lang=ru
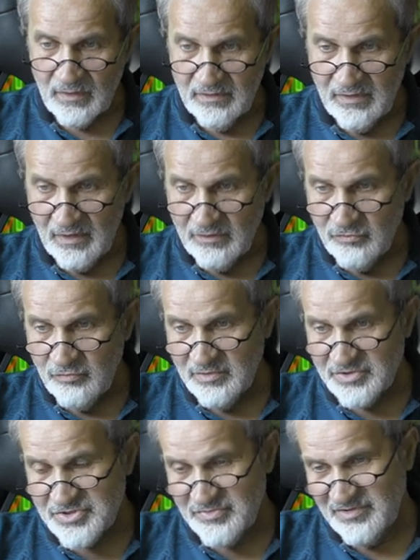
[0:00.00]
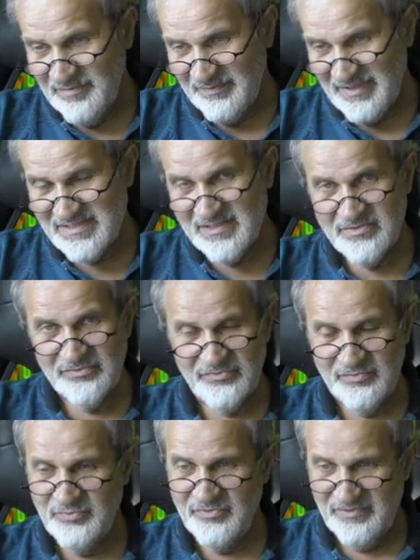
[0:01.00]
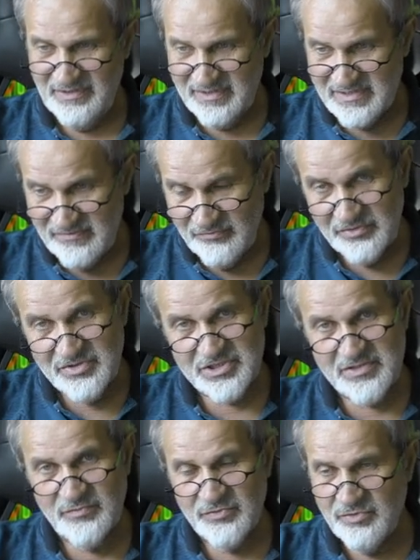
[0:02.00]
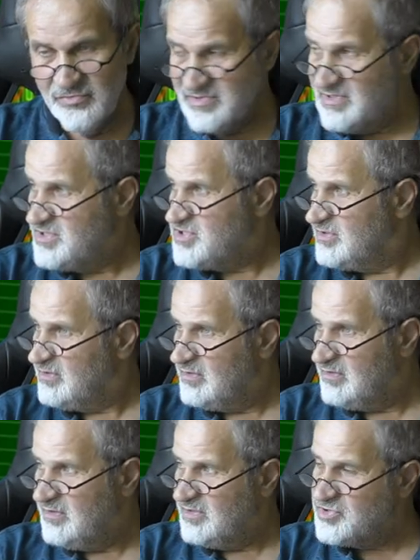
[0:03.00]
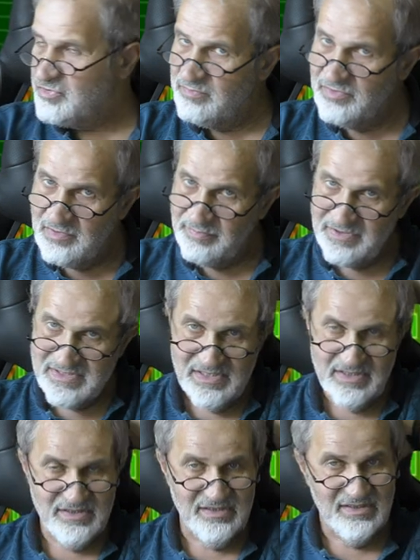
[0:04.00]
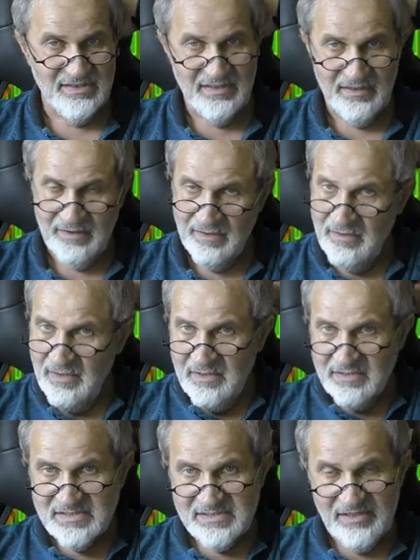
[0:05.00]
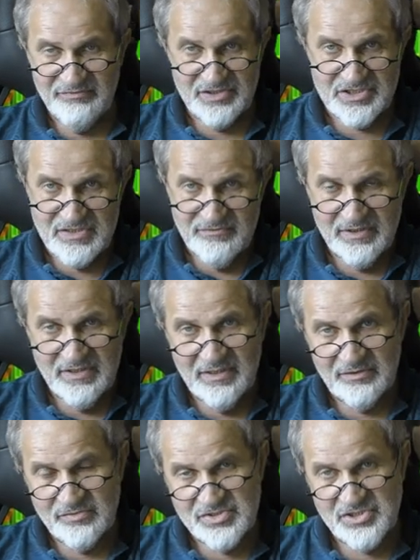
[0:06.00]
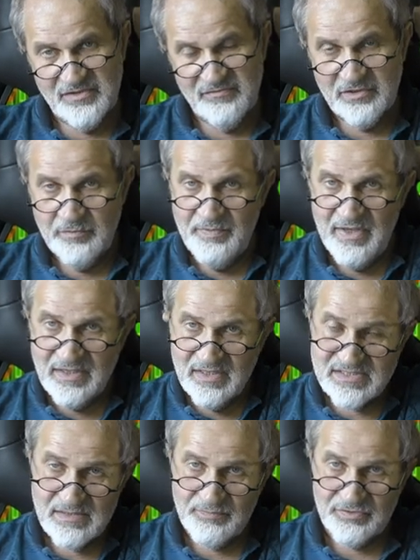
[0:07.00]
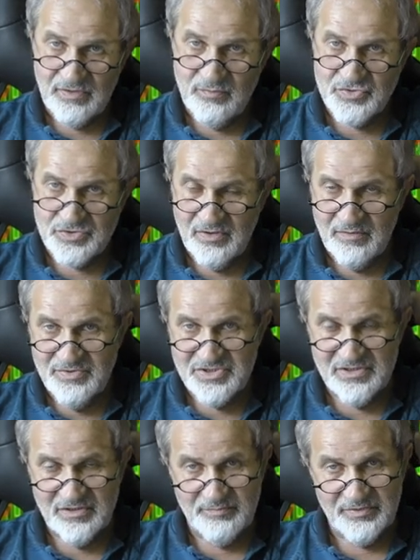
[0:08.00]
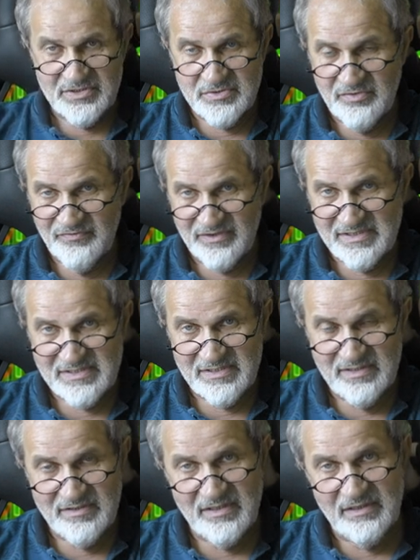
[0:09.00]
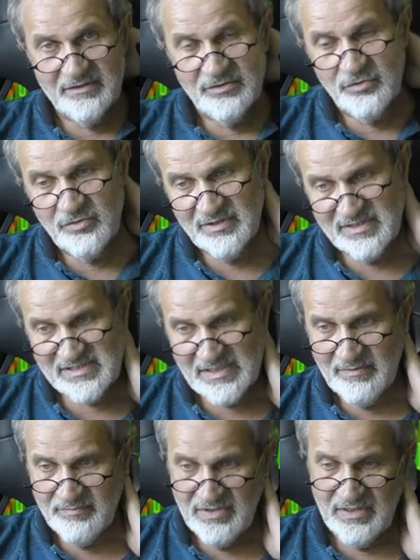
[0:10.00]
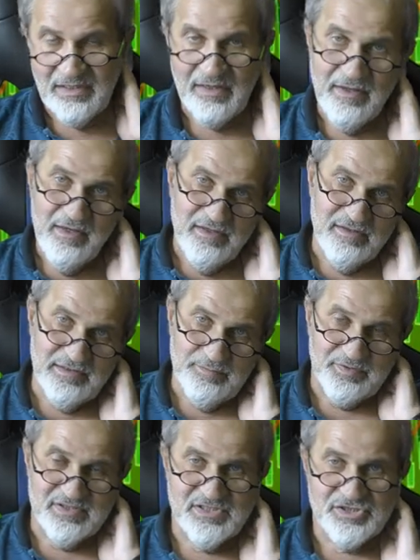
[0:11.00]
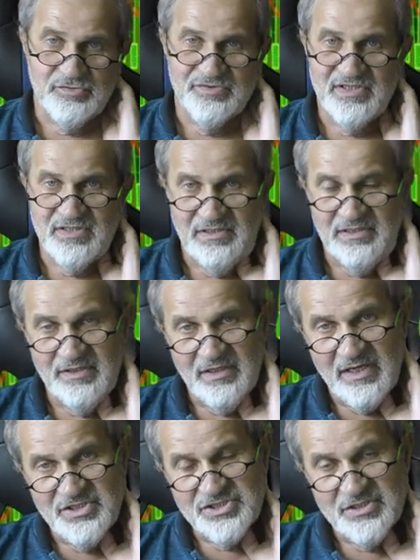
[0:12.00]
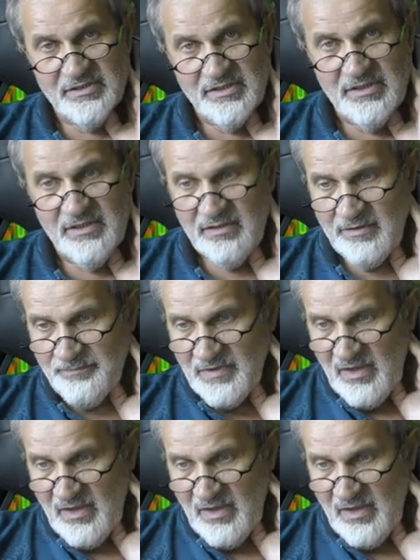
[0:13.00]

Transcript: я думал, что это произойдет вот буквально к сегодняшнему дню, значит, э, должно было произойти или с завтрашнего дня, то есть четверг-пятница, потому что обычно это происходит в конце недели, но на самом деле это произошло недели раньше, и